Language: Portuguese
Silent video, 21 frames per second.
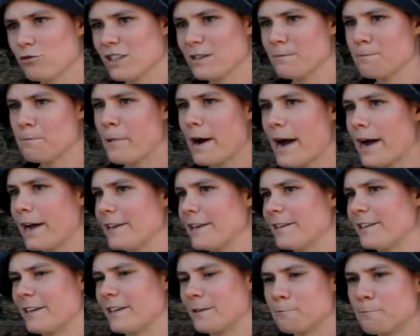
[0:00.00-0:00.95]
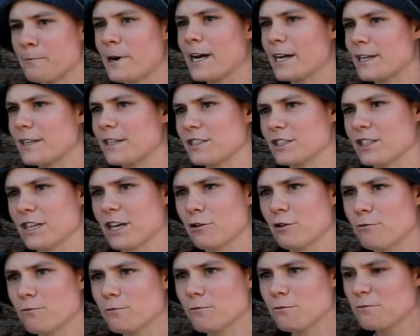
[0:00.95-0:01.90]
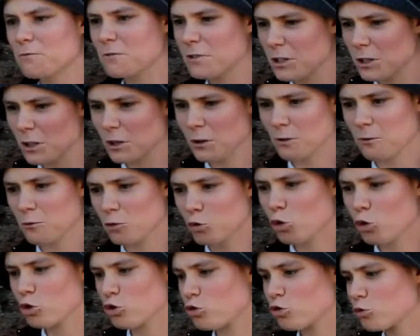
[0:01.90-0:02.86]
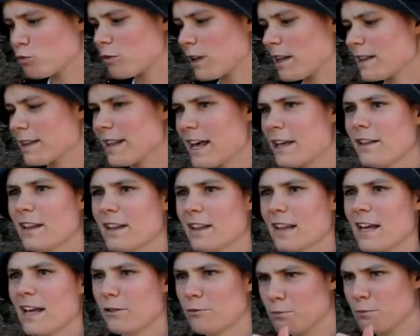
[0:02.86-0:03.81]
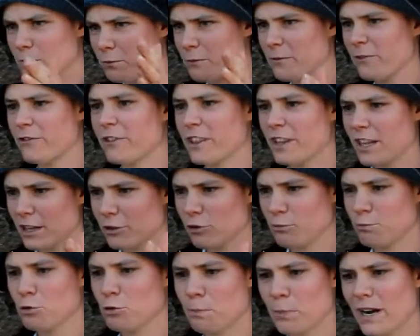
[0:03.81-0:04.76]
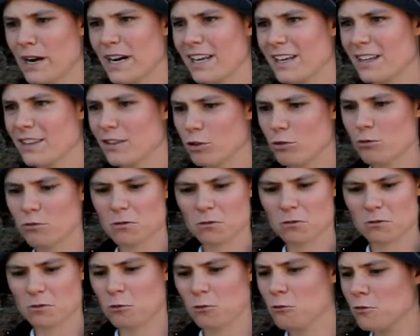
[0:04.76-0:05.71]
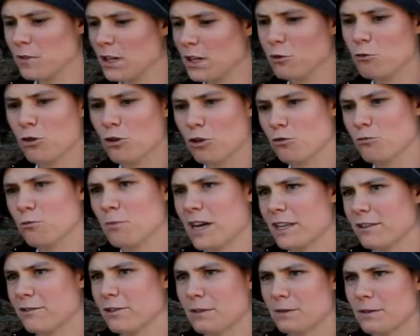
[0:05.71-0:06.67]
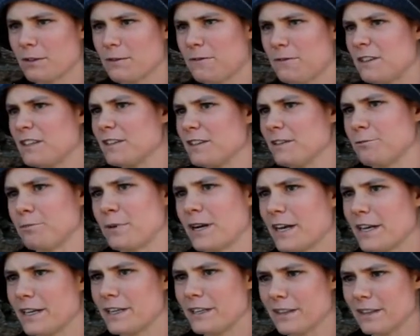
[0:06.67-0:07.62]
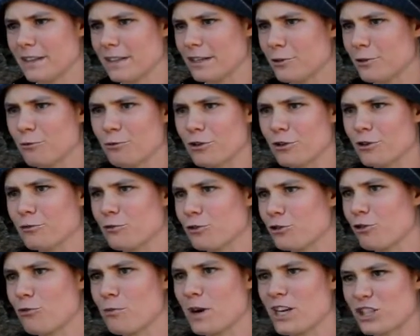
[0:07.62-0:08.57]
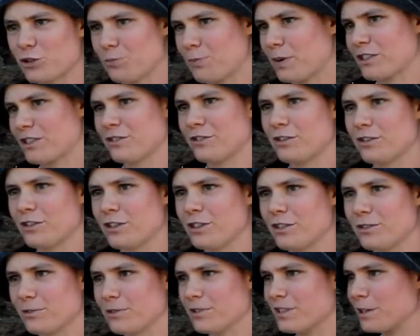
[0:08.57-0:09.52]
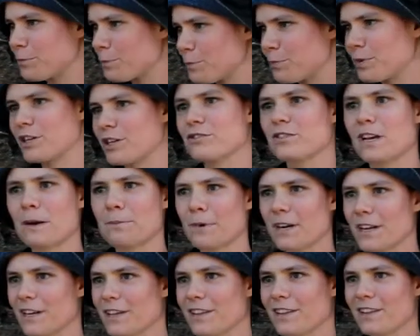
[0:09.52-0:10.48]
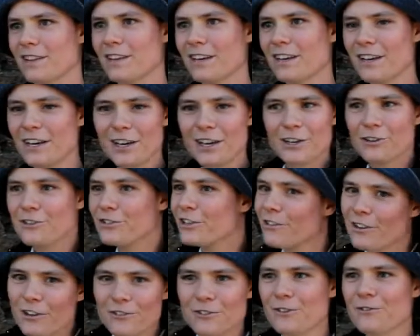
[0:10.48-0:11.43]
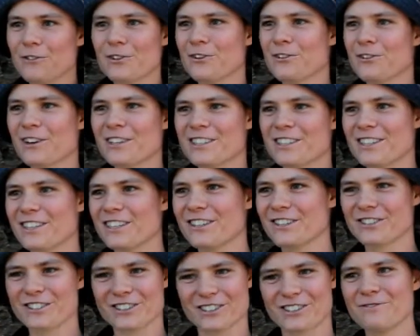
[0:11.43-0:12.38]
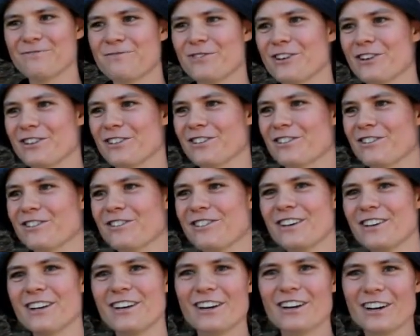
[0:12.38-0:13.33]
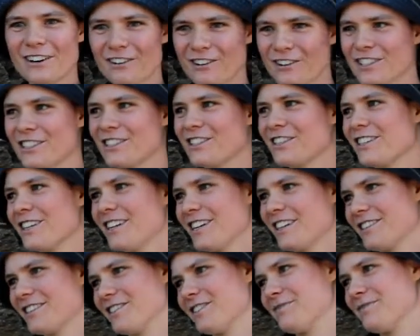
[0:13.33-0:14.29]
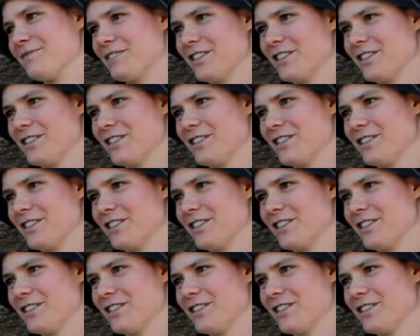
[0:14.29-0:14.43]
em, bai, em baias, que eram todos um lado a lado, vedados por paredes de um com largura de 1,20m para aí de largura, não tinham mais espaço do que isso, sempre presos à parede. E os cavalos viviam assim, eles não se importam. Hoje em dia, que